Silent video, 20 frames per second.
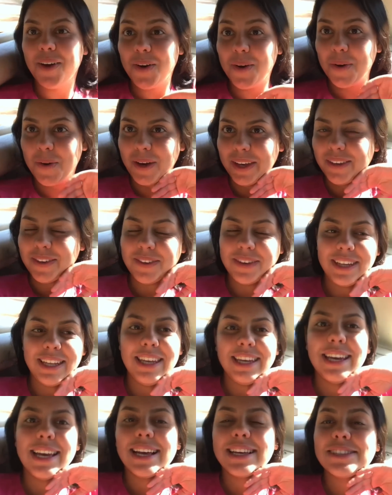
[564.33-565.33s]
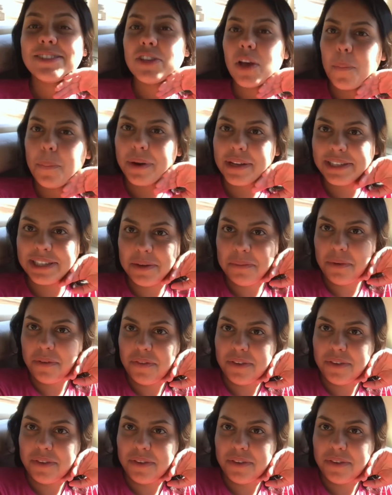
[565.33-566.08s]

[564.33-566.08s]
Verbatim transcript: Oi, guria. Só para dizer para